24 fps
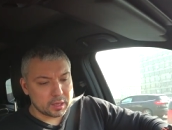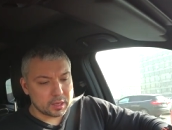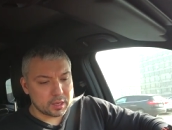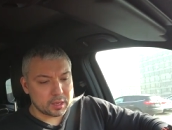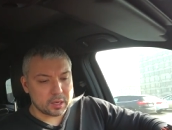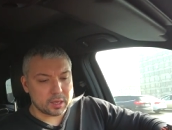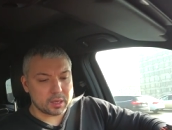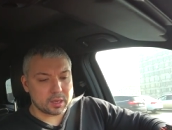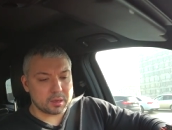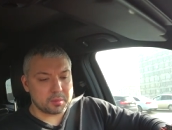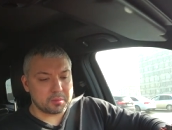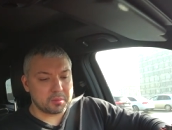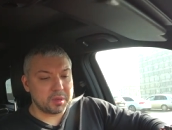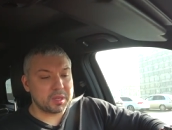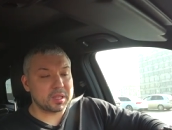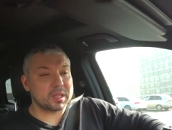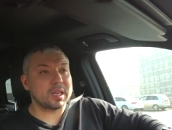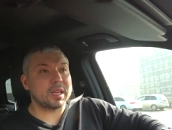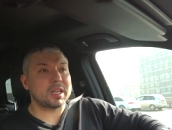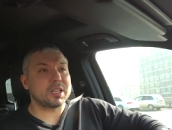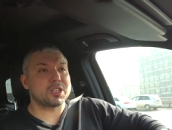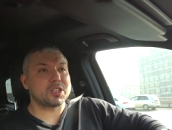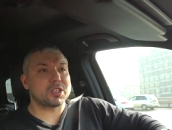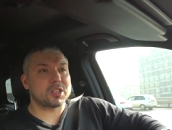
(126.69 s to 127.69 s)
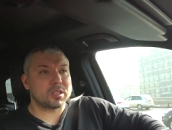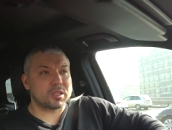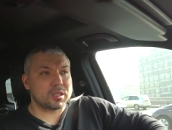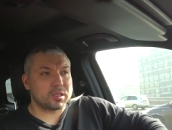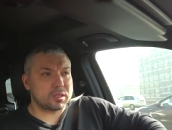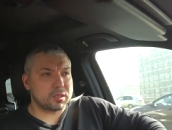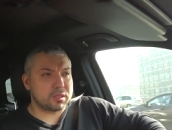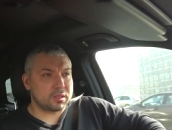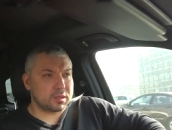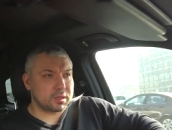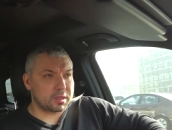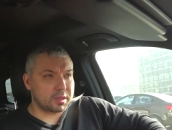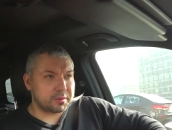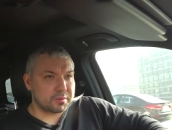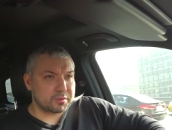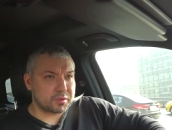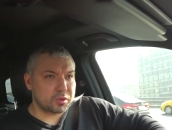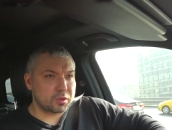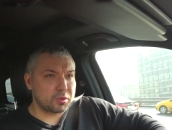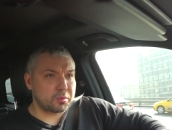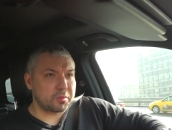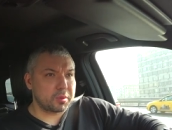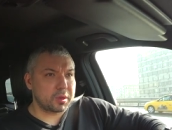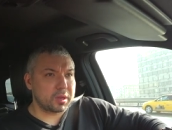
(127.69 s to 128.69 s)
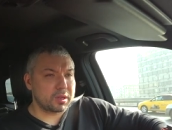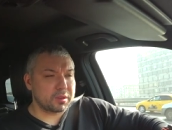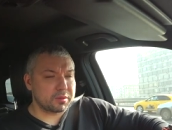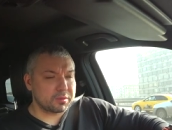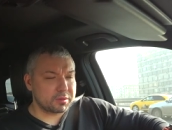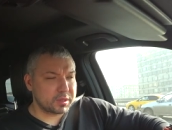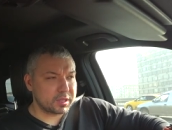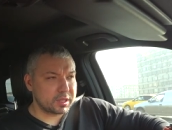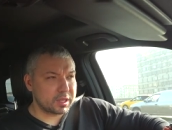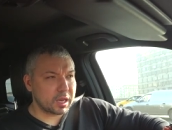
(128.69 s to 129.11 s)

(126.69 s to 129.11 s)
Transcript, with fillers: Э, мы дальше там вступили в